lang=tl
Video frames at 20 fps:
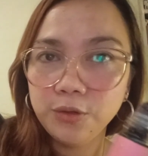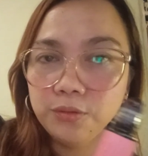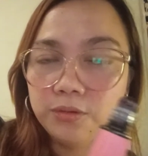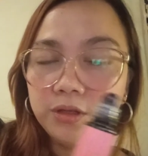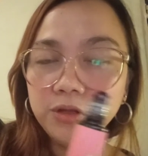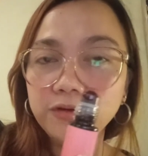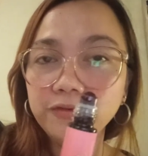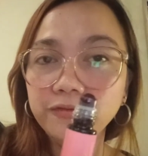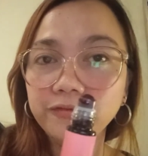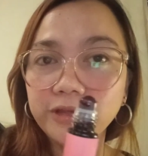
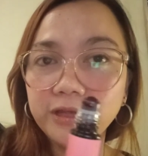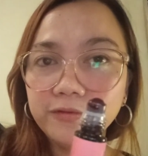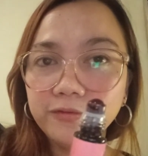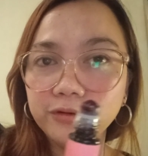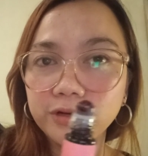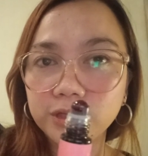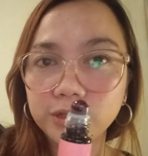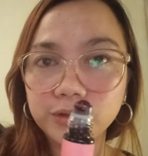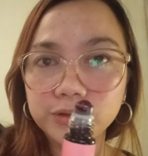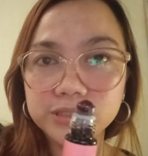Yun din yung
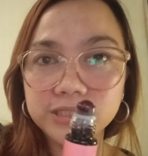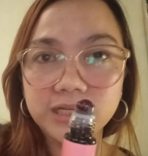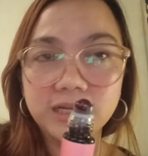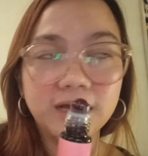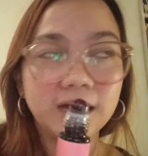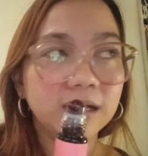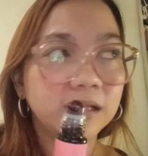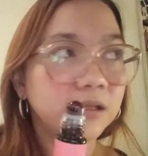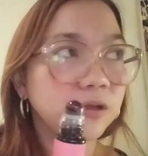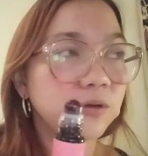favorite ko
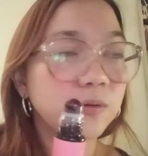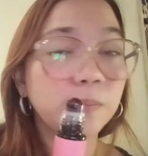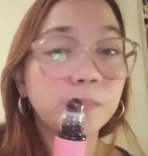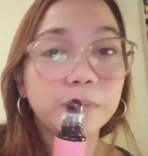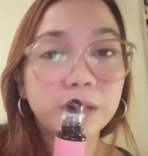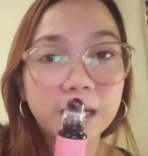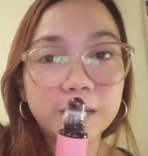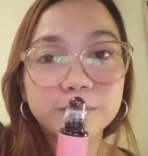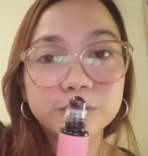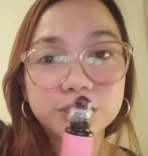sa lahat.
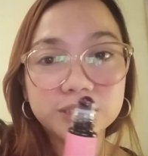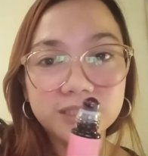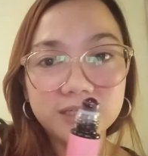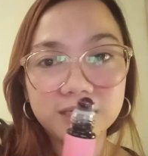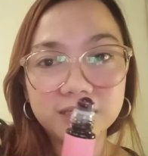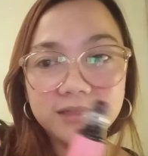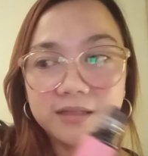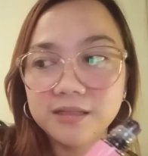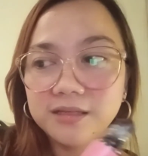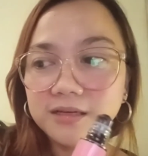Yung Plum
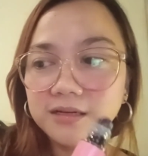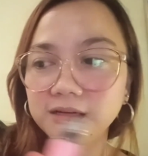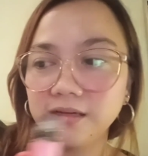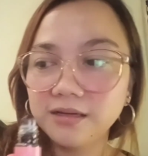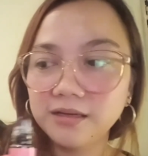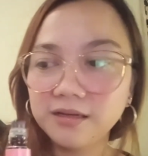shade.